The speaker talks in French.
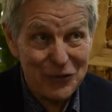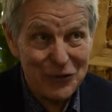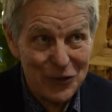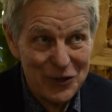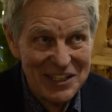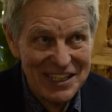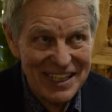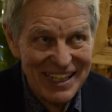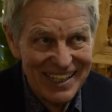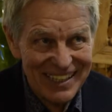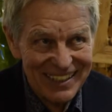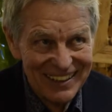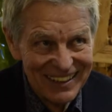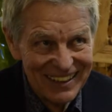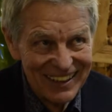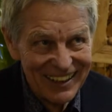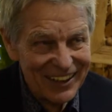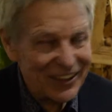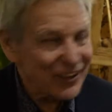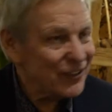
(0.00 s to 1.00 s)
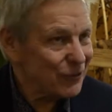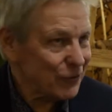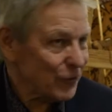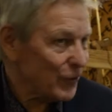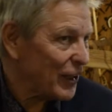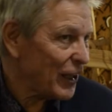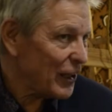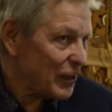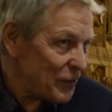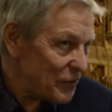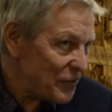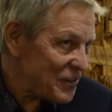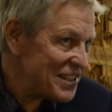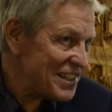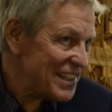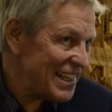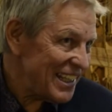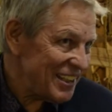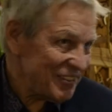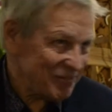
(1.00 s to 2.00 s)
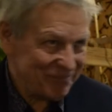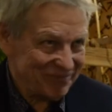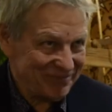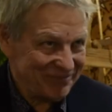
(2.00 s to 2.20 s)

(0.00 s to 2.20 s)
fossile, très difficile.